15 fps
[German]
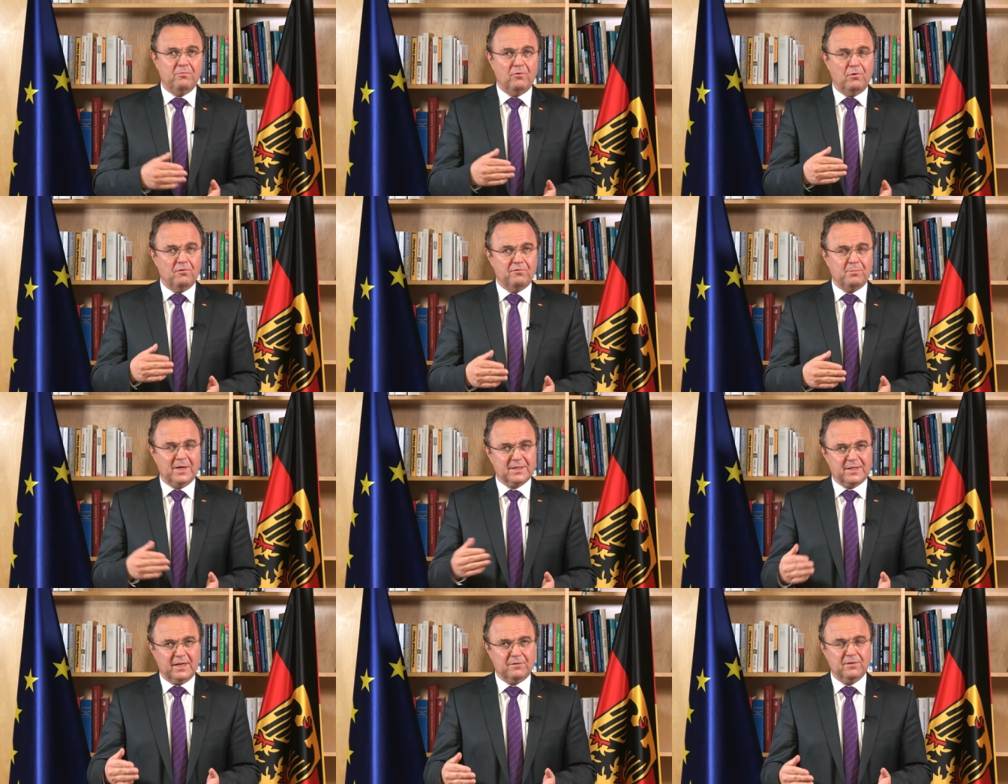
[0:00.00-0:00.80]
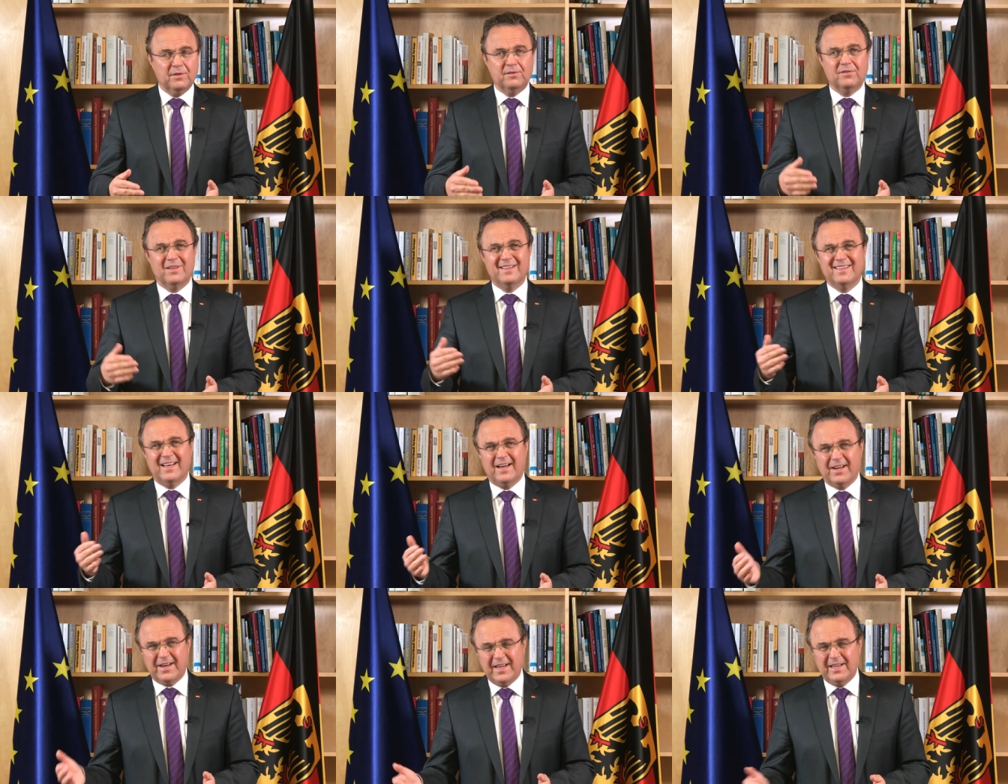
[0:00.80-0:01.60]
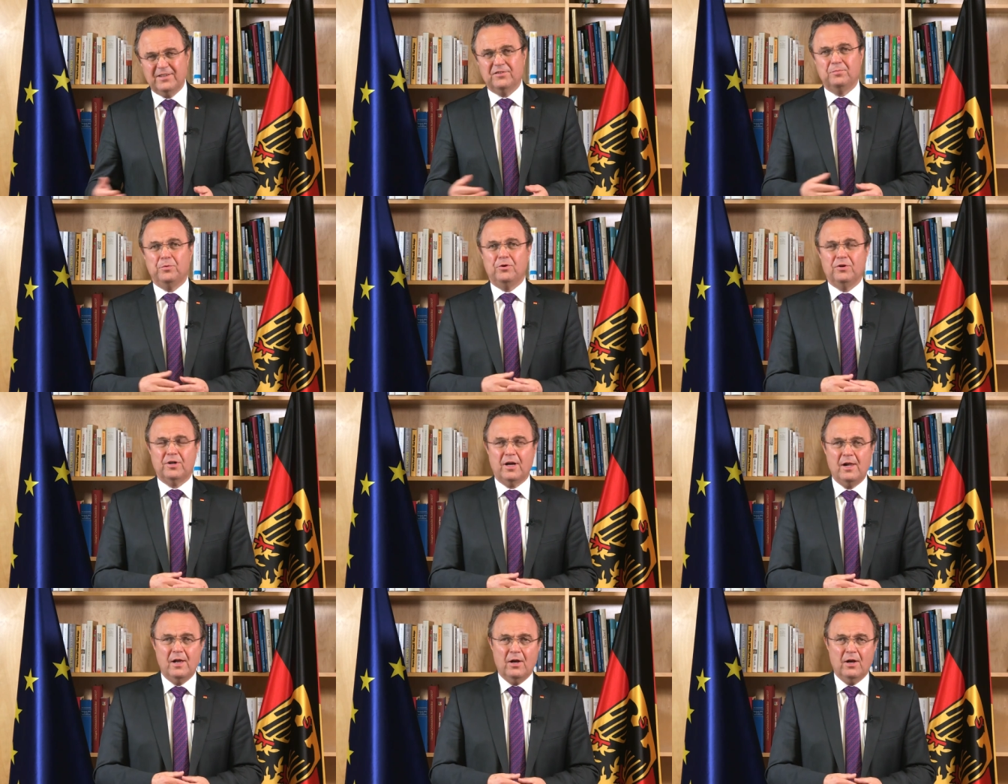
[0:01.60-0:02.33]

Hofmarkt-Redwitz nach Regensburg.